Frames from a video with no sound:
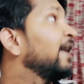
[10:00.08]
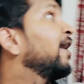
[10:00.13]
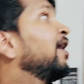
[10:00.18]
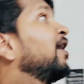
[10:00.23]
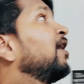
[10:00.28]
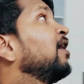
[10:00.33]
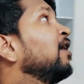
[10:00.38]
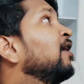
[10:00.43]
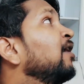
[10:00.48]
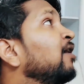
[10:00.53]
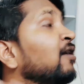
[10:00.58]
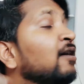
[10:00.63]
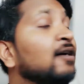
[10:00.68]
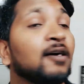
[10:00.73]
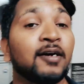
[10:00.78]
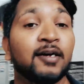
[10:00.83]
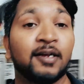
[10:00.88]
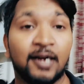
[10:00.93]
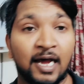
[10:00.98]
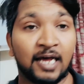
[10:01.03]
हैं
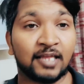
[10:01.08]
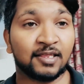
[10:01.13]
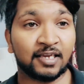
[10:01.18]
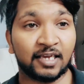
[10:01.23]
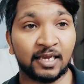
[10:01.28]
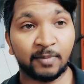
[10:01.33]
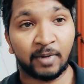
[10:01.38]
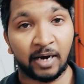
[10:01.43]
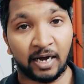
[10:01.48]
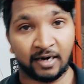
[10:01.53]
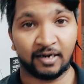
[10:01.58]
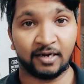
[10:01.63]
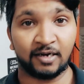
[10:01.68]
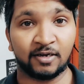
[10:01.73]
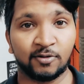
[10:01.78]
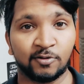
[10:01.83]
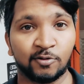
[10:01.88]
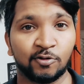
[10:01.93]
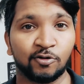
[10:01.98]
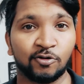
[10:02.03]
रात के बारह
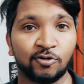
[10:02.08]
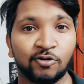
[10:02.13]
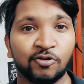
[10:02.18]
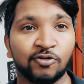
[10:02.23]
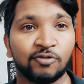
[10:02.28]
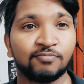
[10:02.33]
तो